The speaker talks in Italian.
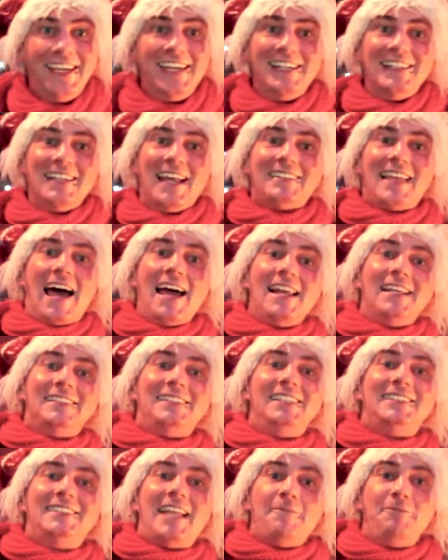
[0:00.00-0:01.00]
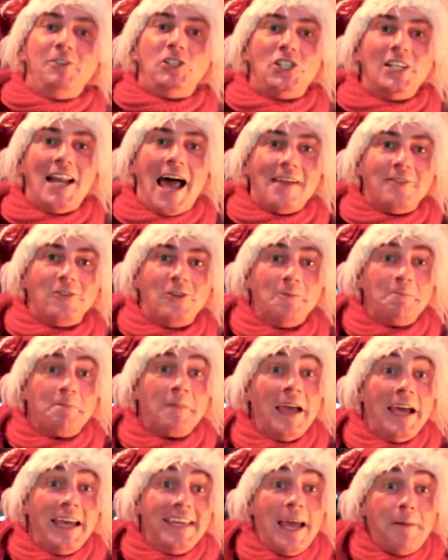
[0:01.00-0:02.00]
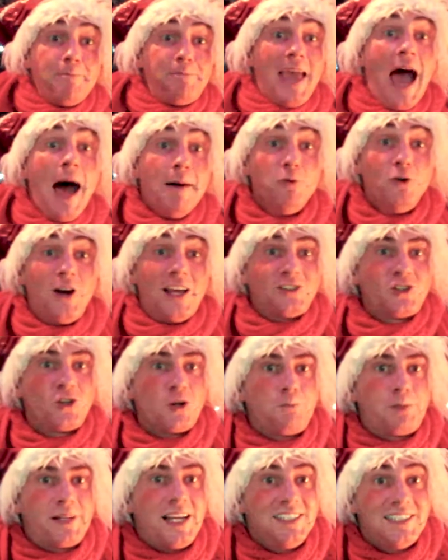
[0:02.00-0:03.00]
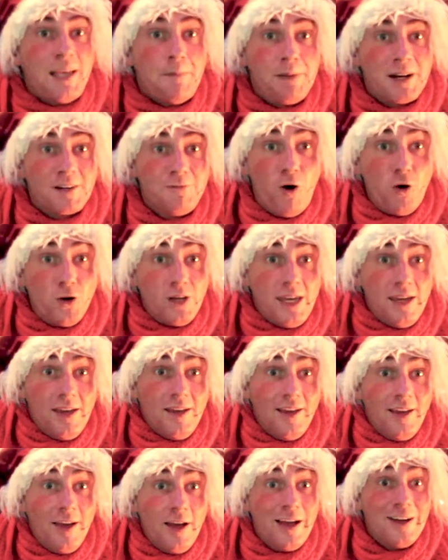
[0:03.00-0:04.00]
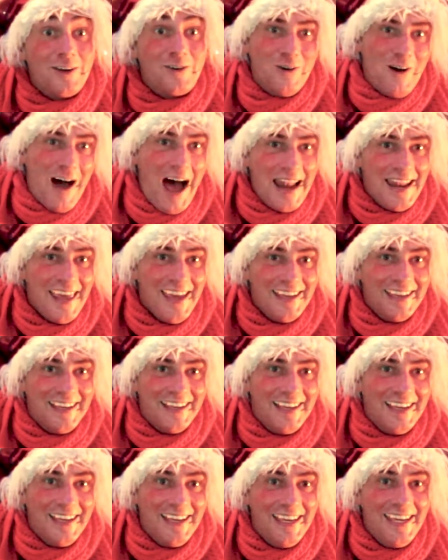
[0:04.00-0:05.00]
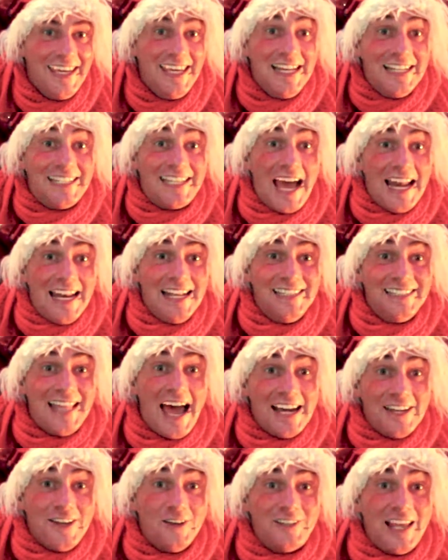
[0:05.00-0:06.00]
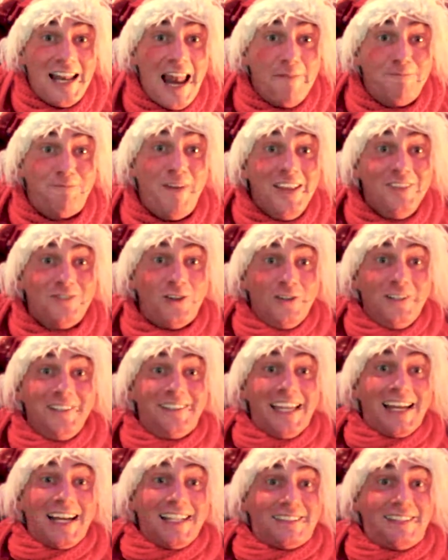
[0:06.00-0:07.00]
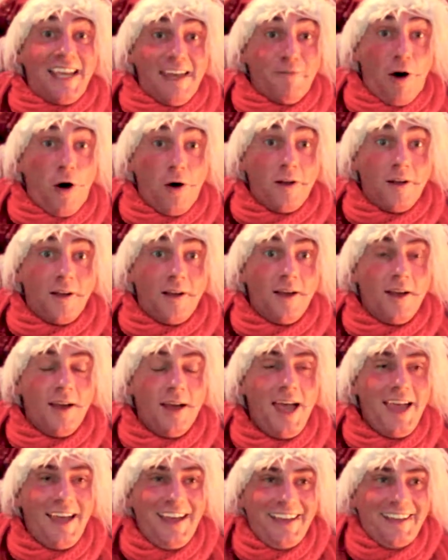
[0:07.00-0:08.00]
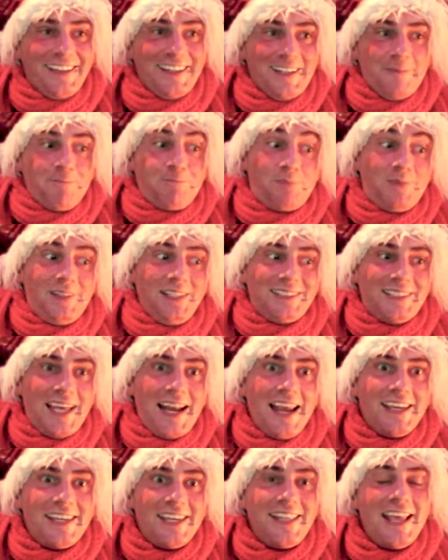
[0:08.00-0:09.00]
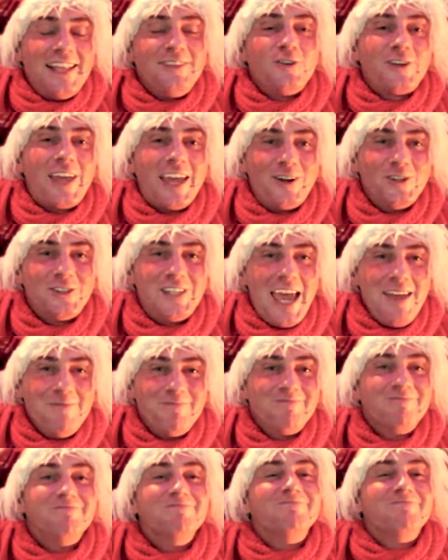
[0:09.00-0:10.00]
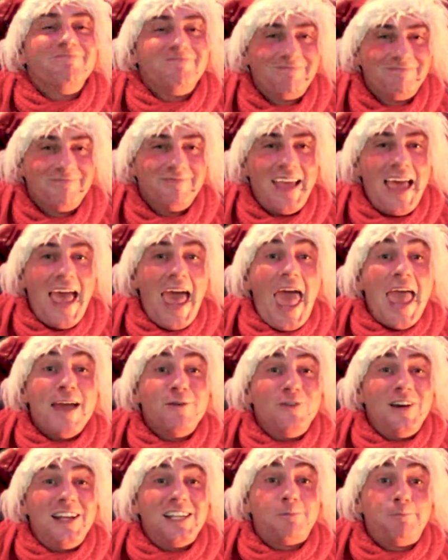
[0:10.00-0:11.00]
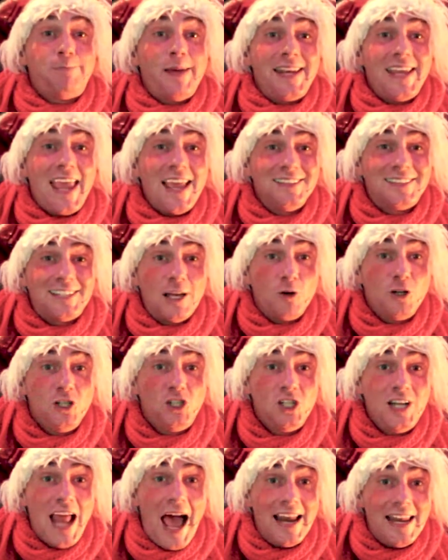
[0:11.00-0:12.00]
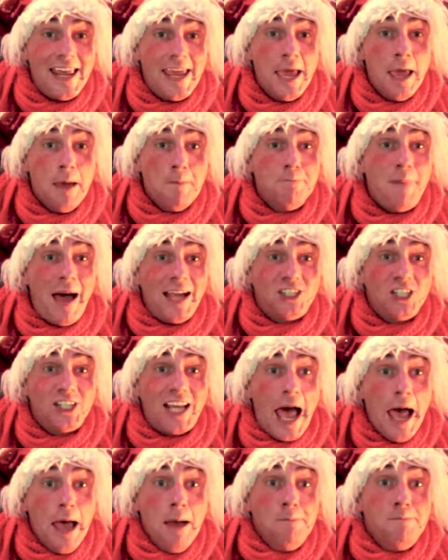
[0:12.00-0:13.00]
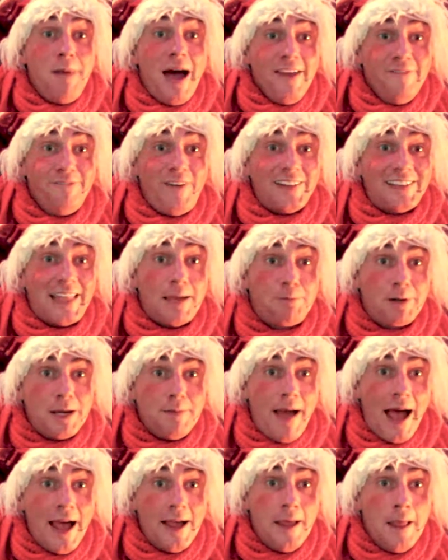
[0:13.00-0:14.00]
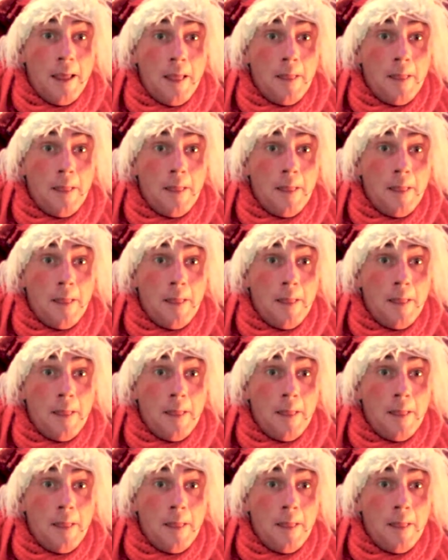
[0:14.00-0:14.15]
Il Natale si sta avvicinando e abbiamo una sorpresa per voi. Quale? Il calendario dell'avvento interattivo. Eh, ti starei chiedendo che cos'è. È un'esperienza originale, magica, mai fatta prima